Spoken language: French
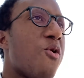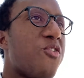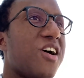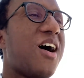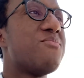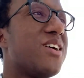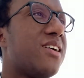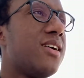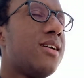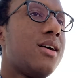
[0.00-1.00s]
on, verra bien.
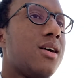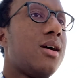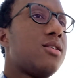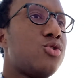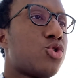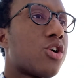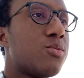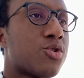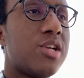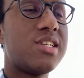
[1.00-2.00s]

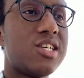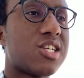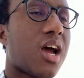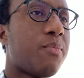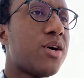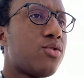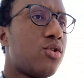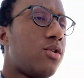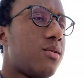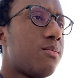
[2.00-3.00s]
comme je l'ai dit, je ne dirai pas de
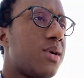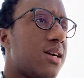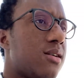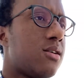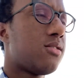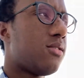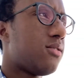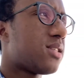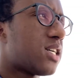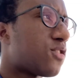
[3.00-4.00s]
nom, mais
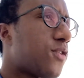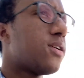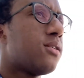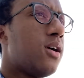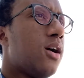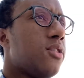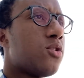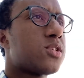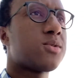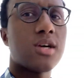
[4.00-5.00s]
euh, ça se fait.
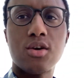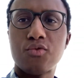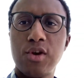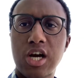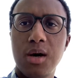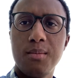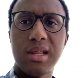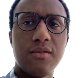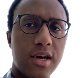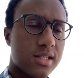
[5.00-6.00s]
Donc c'est pour ça que je voulais quand même
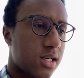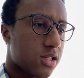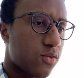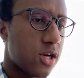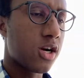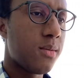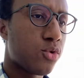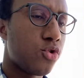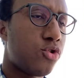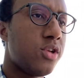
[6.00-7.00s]
t'avertir, je voulais quand même
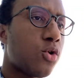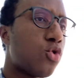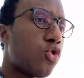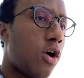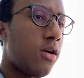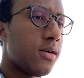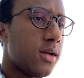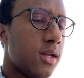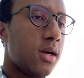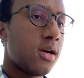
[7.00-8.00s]
te tenir au courant.
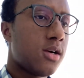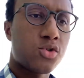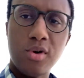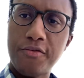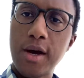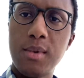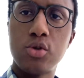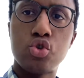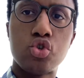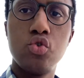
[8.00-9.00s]
Sois ferme
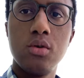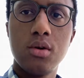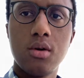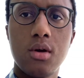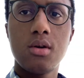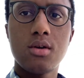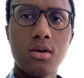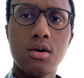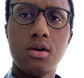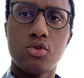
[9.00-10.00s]
là-dessus.
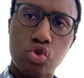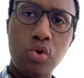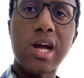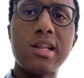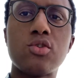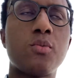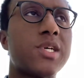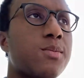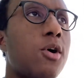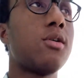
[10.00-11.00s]
tu dois garder ton
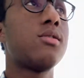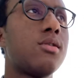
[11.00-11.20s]
passeport.